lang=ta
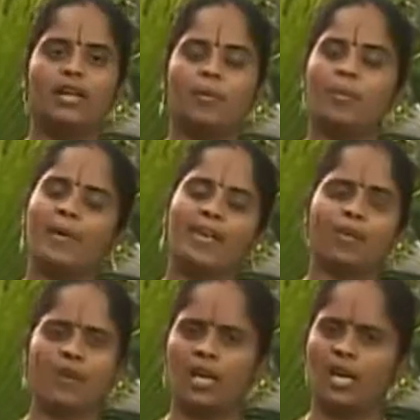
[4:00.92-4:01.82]
நம்ம
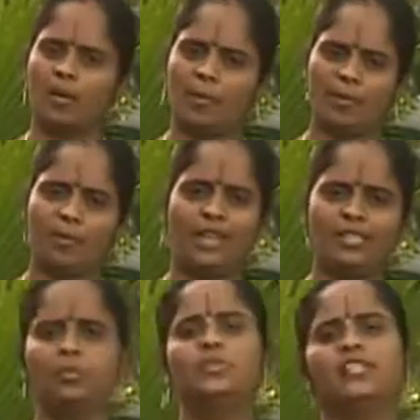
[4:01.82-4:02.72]
பெரியவங்க எல்லாமே ரொம்ப
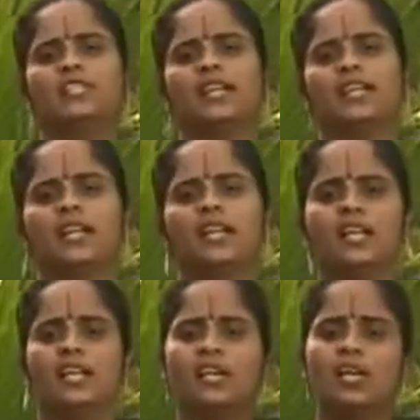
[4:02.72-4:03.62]
அதிபுத்திசாலிங்க
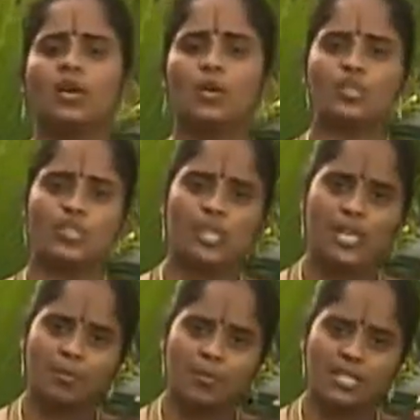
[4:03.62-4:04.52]
கொஞ்சம்
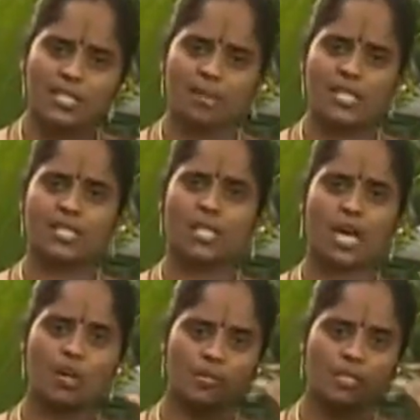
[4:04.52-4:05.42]
எலும்பிச்சம்பளை
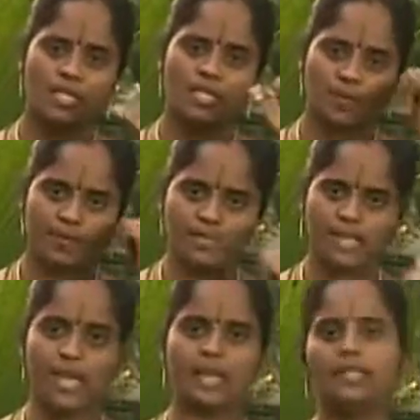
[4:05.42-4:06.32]
சாறும் இஞ்சியும்
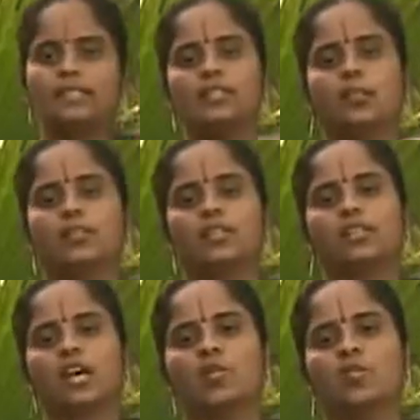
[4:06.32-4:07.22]
சேர்த்து
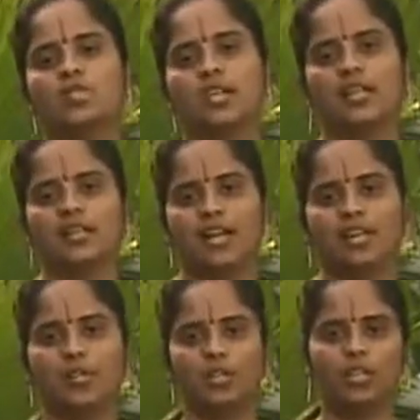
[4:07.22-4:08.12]
நம்மளுக்கு கரும்பு சாறு
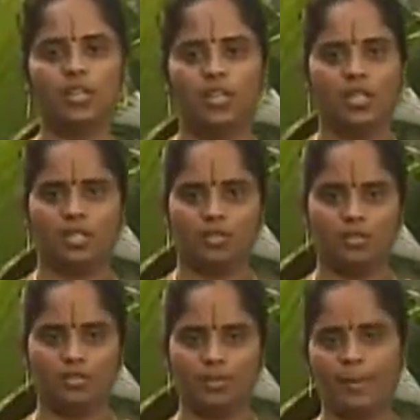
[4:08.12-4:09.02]
அது ஒரு
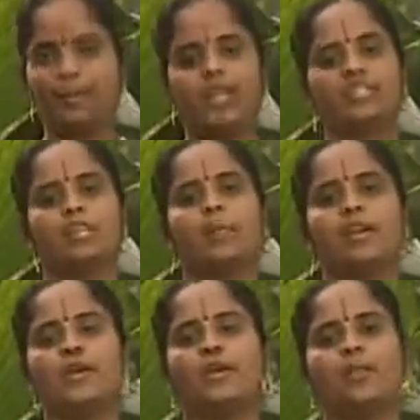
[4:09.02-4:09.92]
ப்ரிப்பரேஷனாக
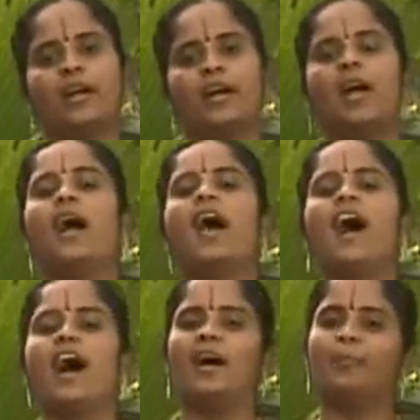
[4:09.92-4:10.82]
பண்ணி கொடுப்பாங்க
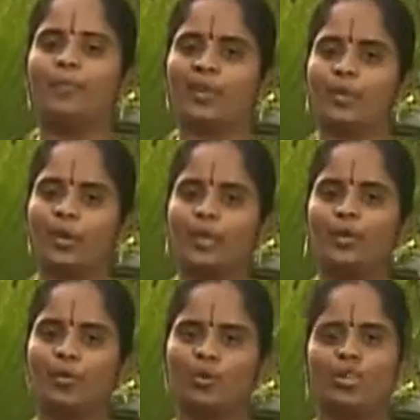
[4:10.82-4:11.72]
அப்படி
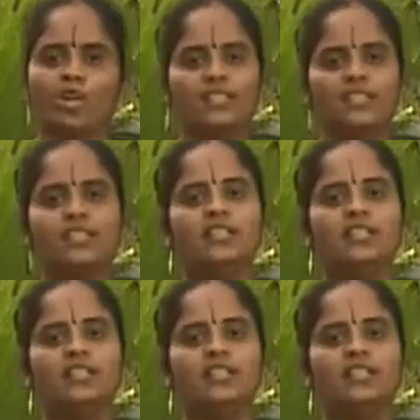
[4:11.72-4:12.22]
குடிக்கும்போது அது